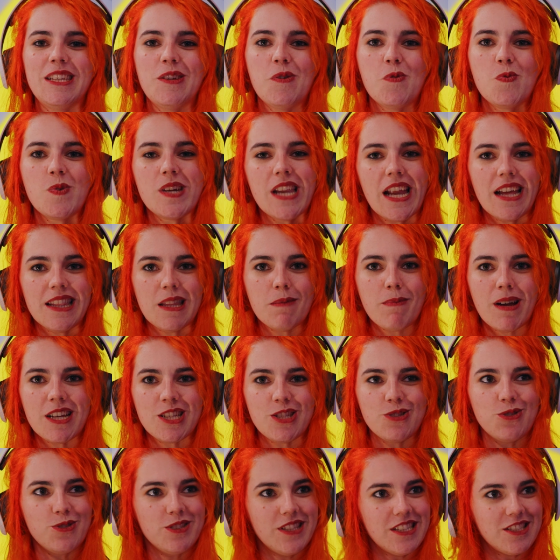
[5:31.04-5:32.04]
um grande
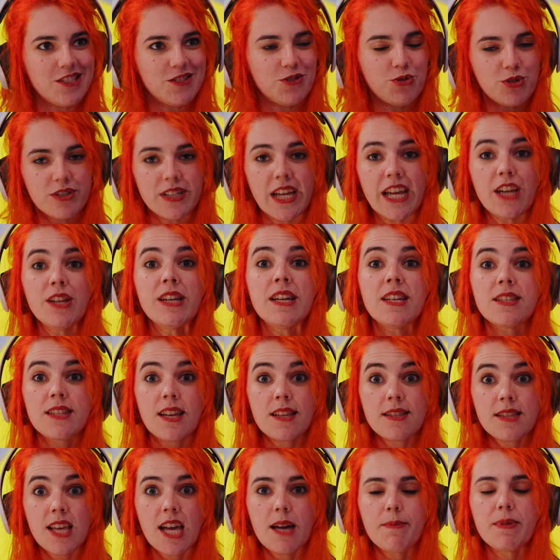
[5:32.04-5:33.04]
embaixador deste torneio. Já
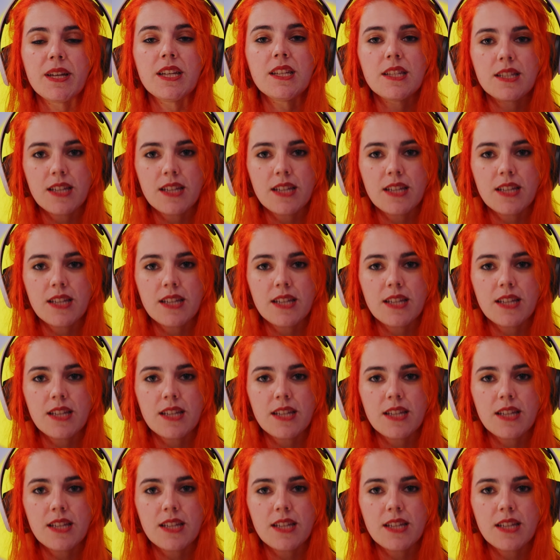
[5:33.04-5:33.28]
sabem,